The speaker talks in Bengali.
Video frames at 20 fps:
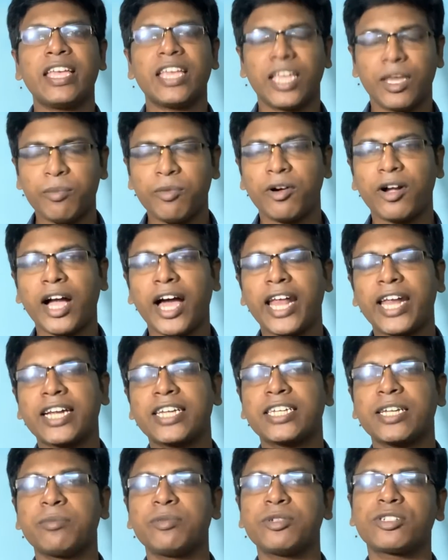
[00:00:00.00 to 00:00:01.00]
এবং
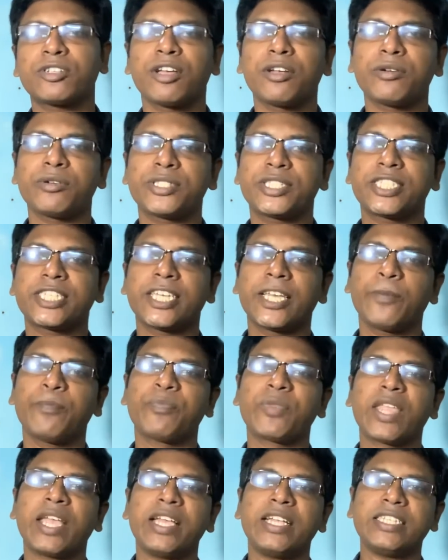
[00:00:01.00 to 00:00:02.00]
আরেকটা বিষয় হচ্ছে
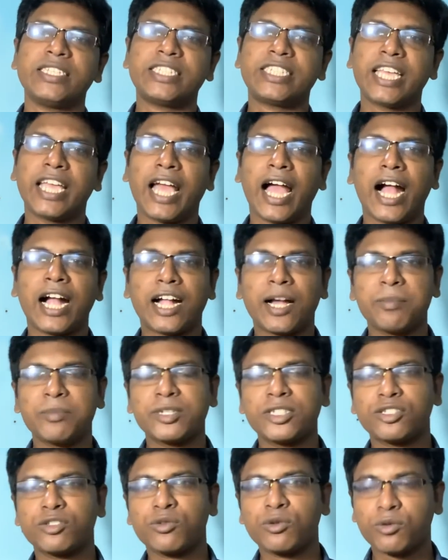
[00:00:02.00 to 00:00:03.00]
যে
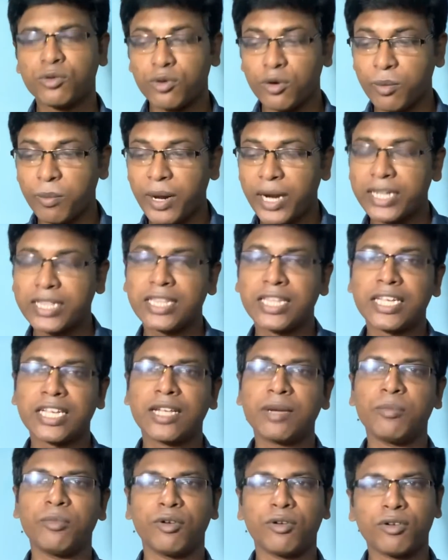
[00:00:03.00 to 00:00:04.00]
আগামী শুক্রবার
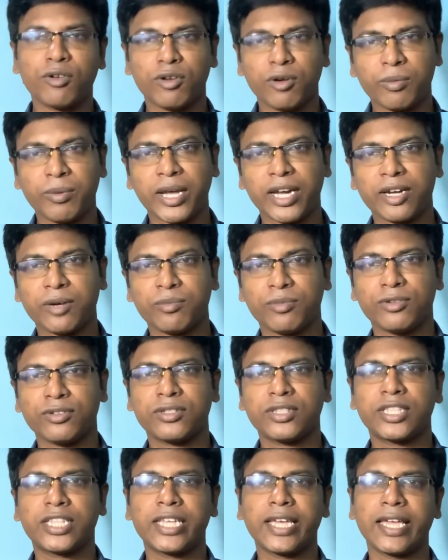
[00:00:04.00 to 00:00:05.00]
থেকে মঙ্গলবারের
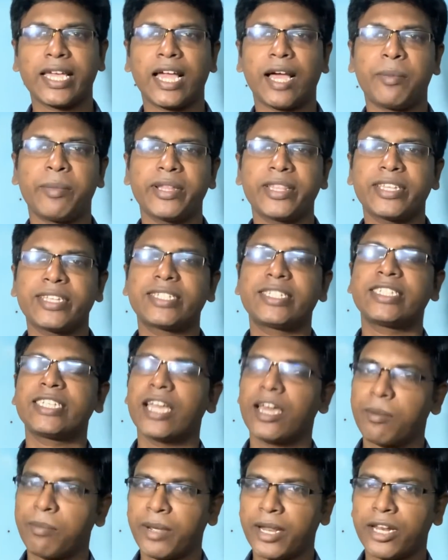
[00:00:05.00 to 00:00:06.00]
মধ্যে আমাদের
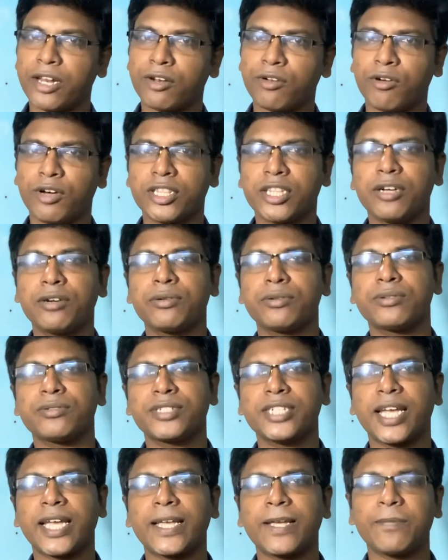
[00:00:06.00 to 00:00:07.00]
চেয়ারম্যানের কথা
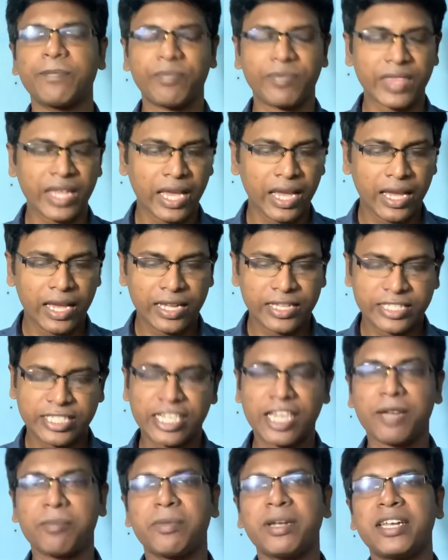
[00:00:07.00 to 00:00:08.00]
অনুযায়ী
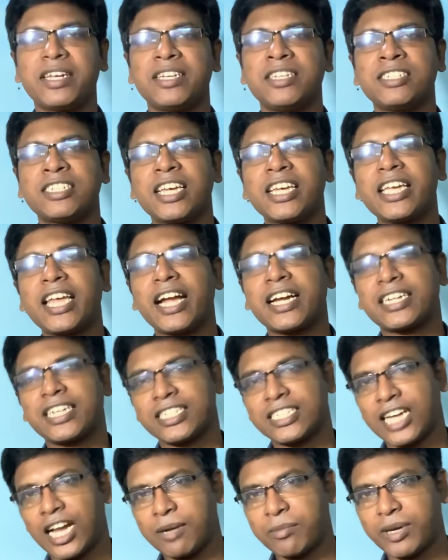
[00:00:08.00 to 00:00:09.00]
চেয়ারম্যান নিজেই
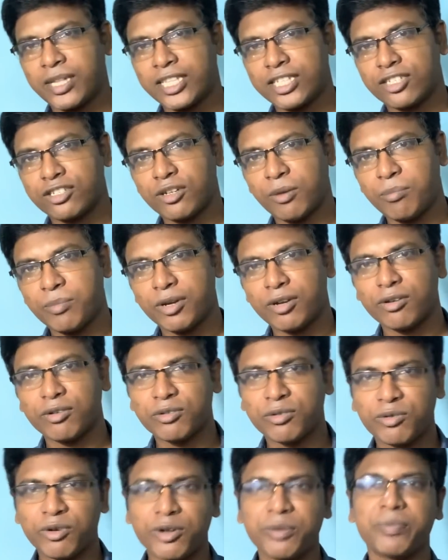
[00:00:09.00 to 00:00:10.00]
একটা সাংবাদিক
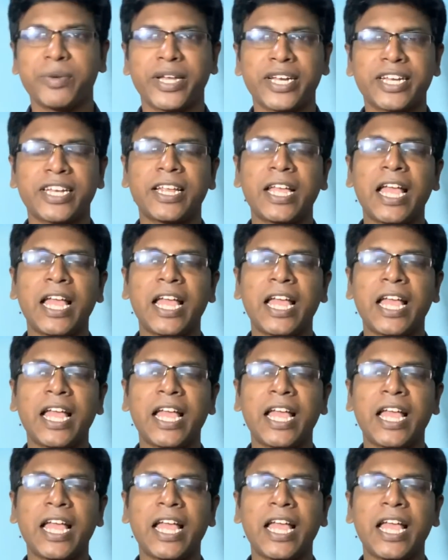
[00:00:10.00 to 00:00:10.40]
সম্মেলন করবেন